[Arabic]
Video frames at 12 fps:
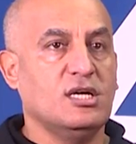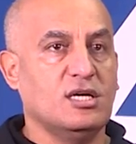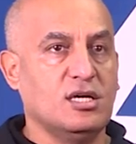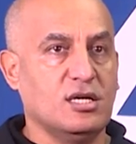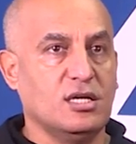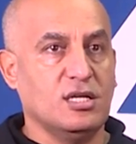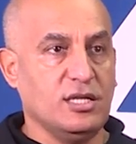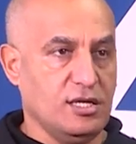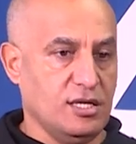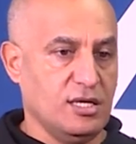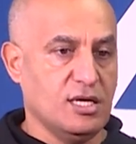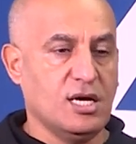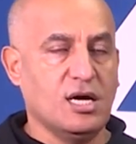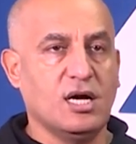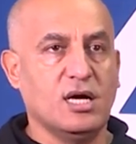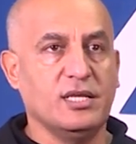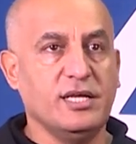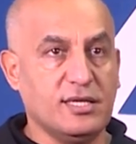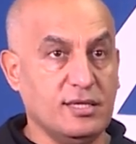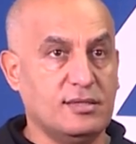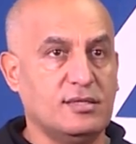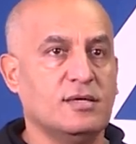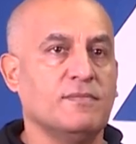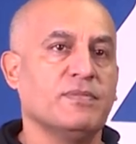آه، اللي هي
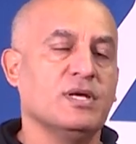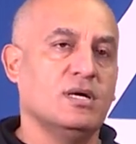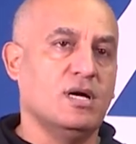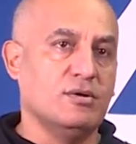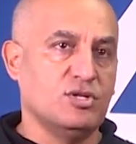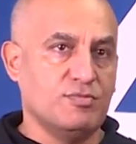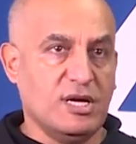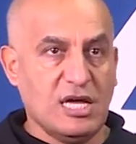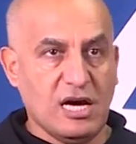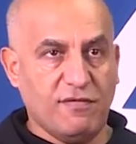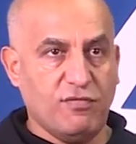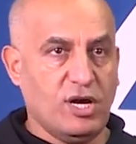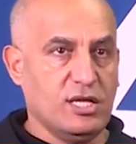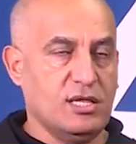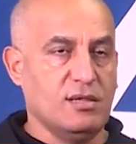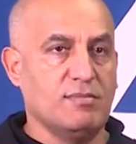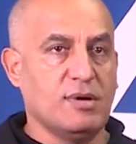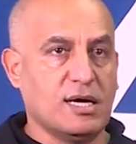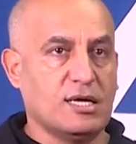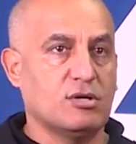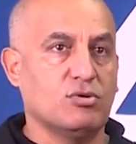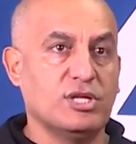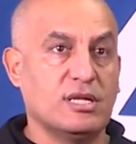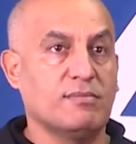ليكيد يعني جمعناها في واحد المقر
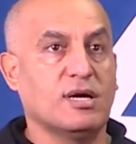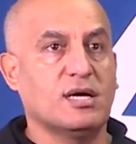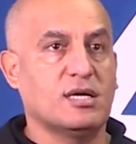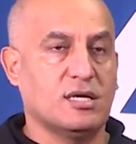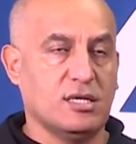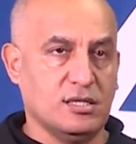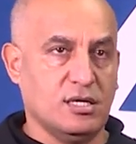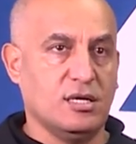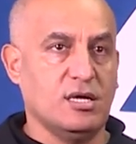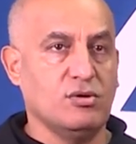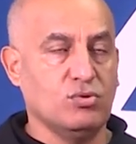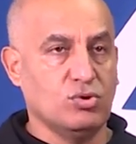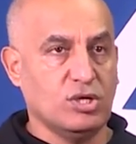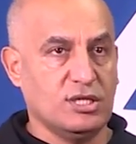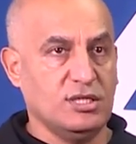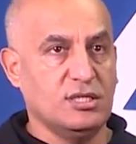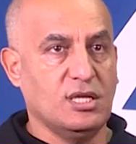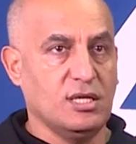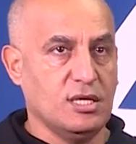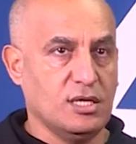وذاك المقر درنا له خدينا